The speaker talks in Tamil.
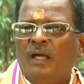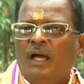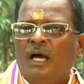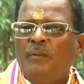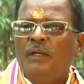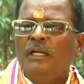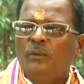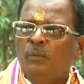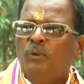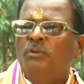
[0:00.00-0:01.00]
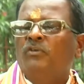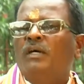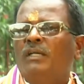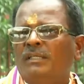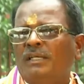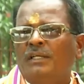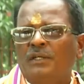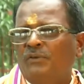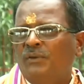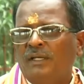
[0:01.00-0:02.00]
அப்படின்னா எனக்கு குடும்பஸ்தானத்தில்
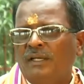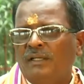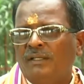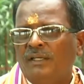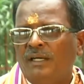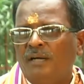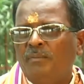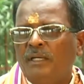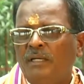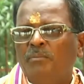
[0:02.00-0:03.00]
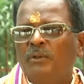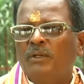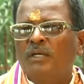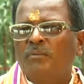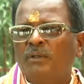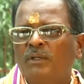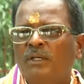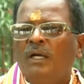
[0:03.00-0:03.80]
கிடத்தும் இல்லையா அப்போ என்ன பண்ணணும் நம்ம